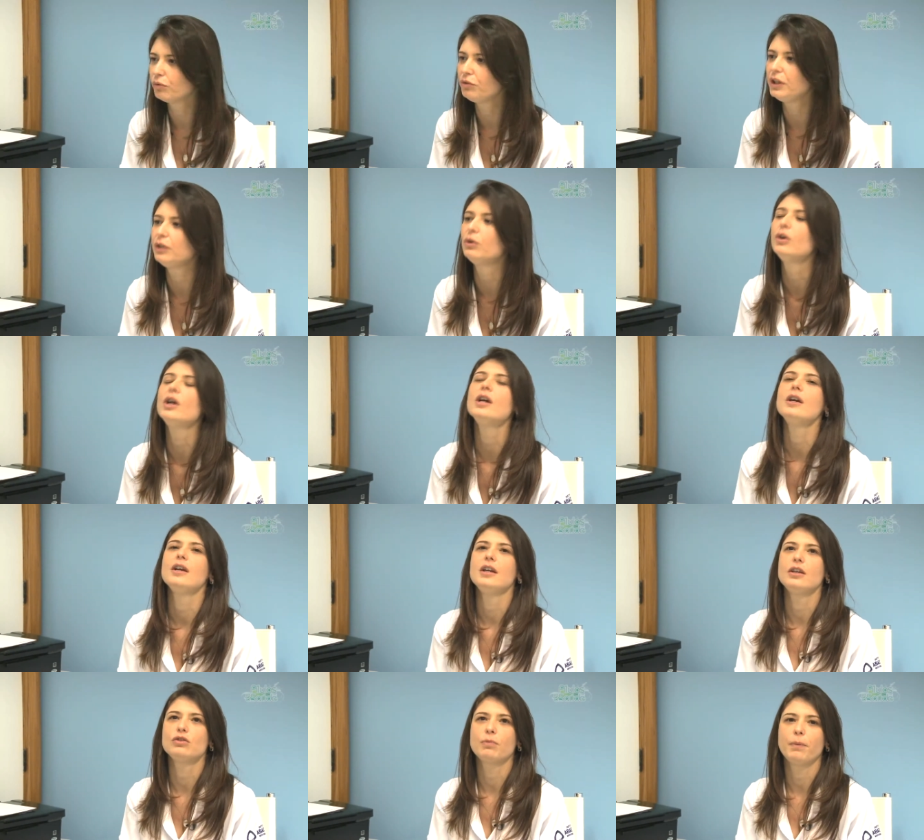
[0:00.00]
ouvido
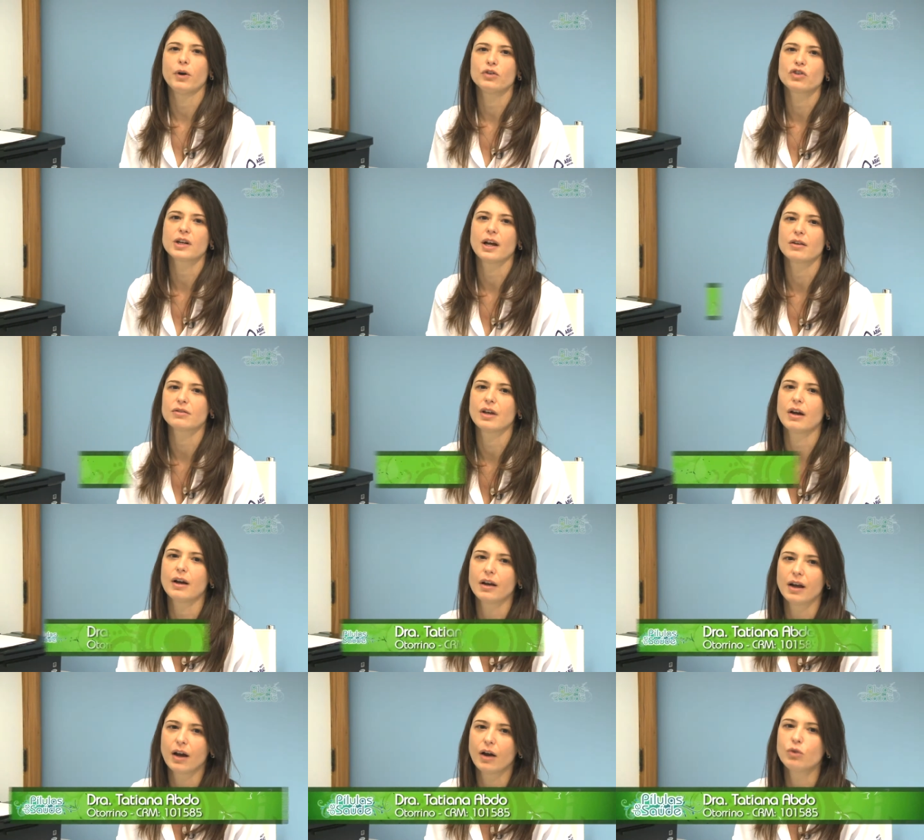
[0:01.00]
isso pode causar
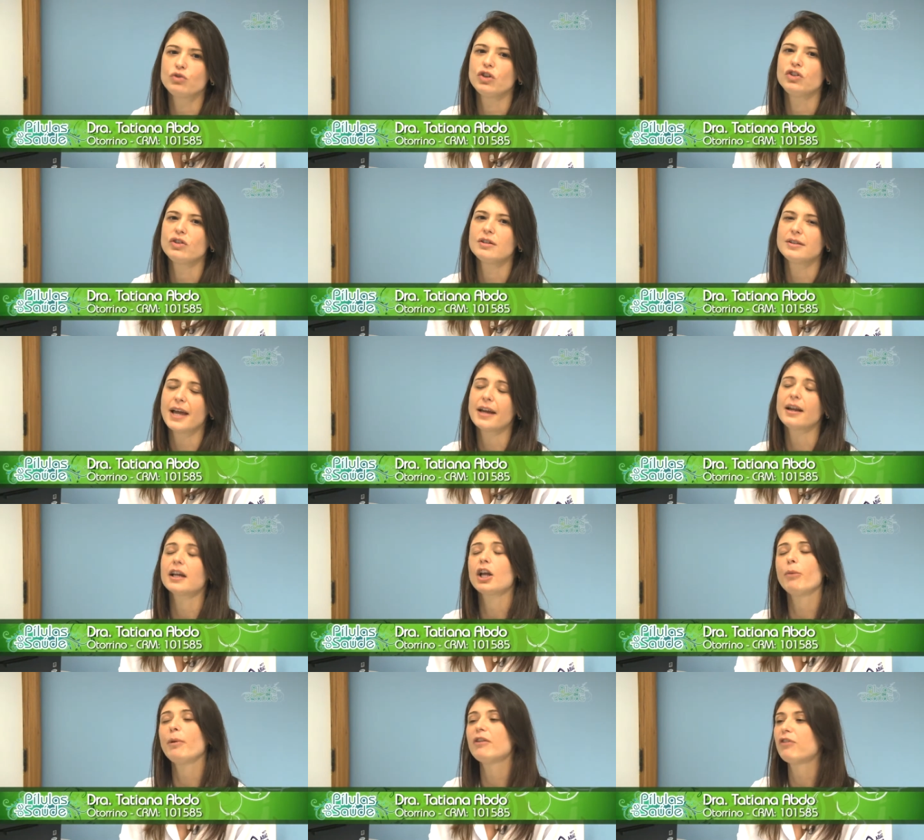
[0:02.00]
otite externa,
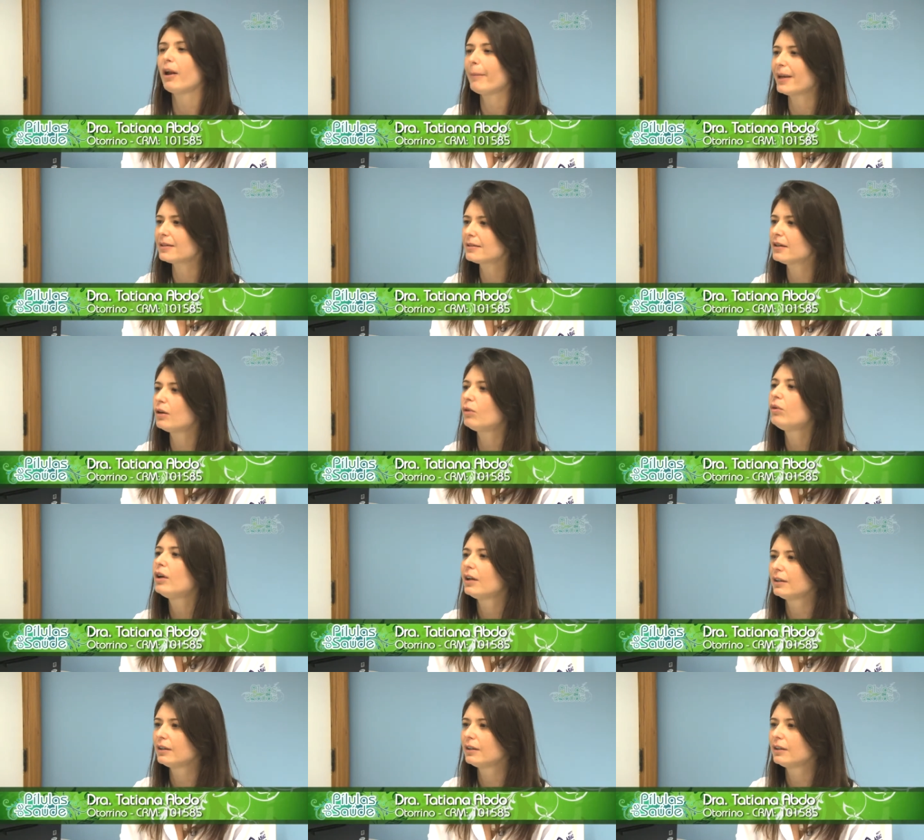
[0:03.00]
que é uma inflamação